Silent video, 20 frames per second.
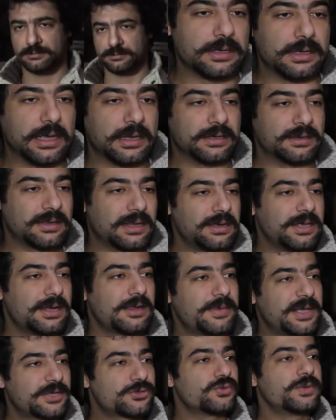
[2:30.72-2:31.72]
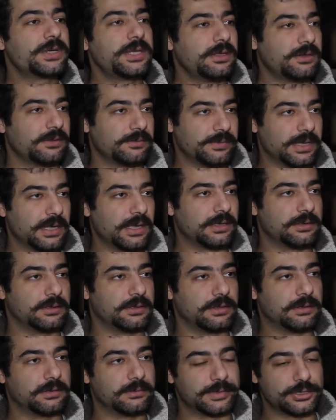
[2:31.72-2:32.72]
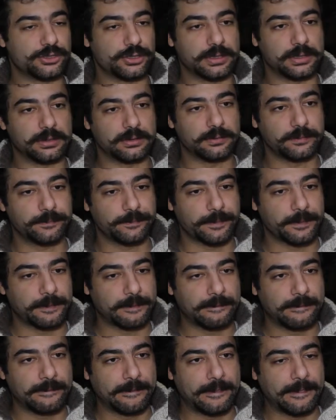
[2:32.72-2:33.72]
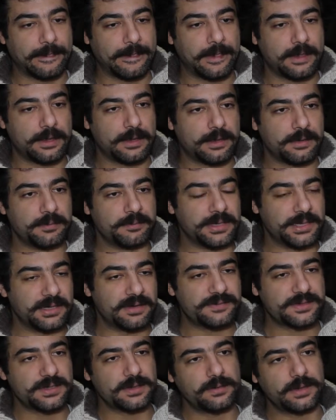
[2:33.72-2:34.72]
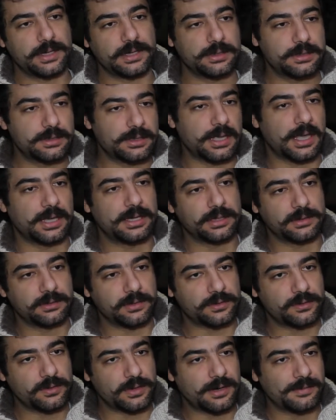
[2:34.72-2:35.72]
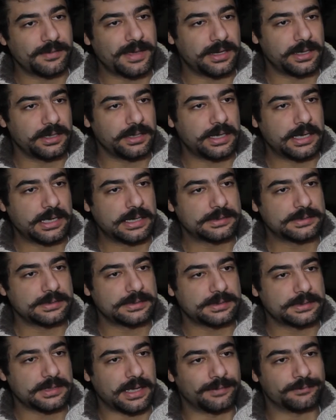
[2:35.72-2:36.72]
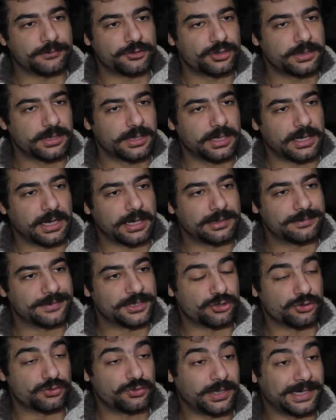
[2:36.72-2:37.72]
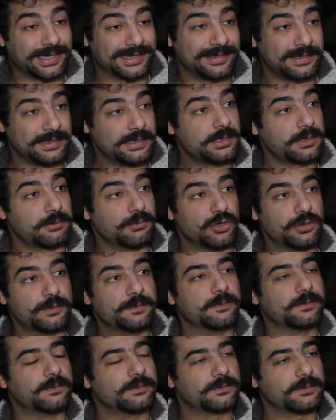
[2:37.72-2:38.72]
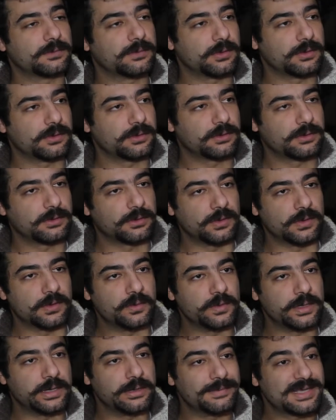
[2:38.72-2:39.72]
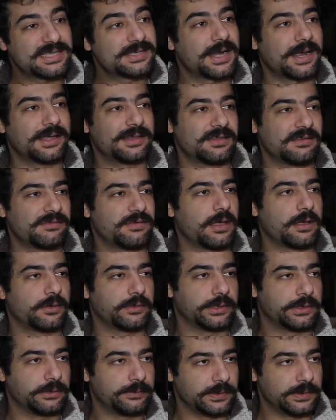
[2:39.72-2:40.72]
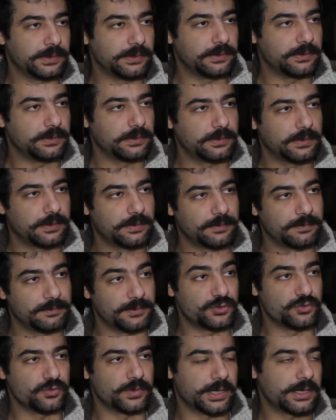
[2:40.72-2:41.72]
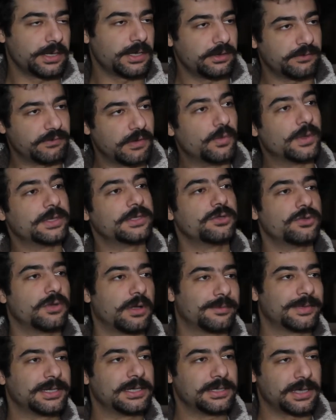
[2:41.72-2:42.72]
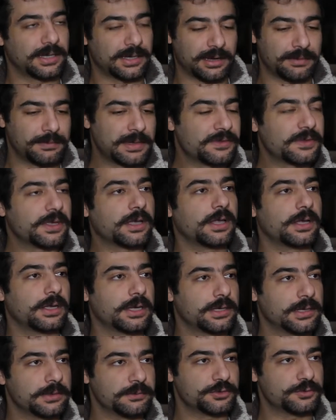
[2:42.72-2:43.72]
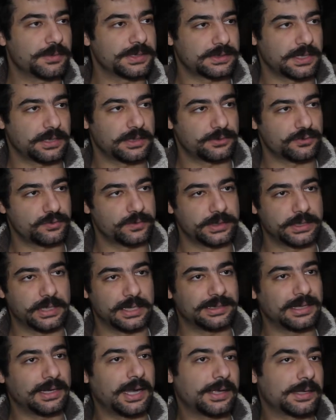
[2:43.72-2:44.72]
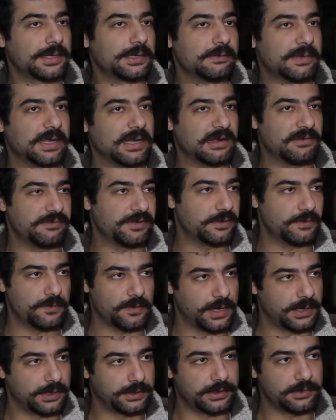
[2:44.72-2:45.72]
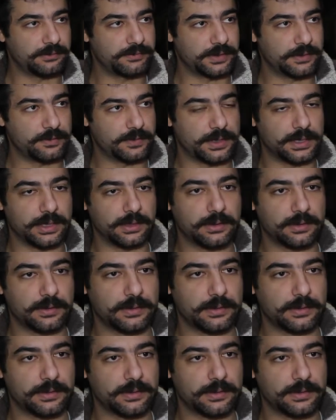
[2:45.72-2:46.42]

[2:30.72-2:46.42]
يعني ضلينا محصورين بهذا المجال بنفس الوقت كانت الدكتورة ماري الياس عم تشتغل على مشروع كتير مهم هو المسرح التفاعلي بسوريا هي اللي فوتته عمليا على المنطقة كلها مش بس على سوريا هذا الحكي يمكن 2001 2002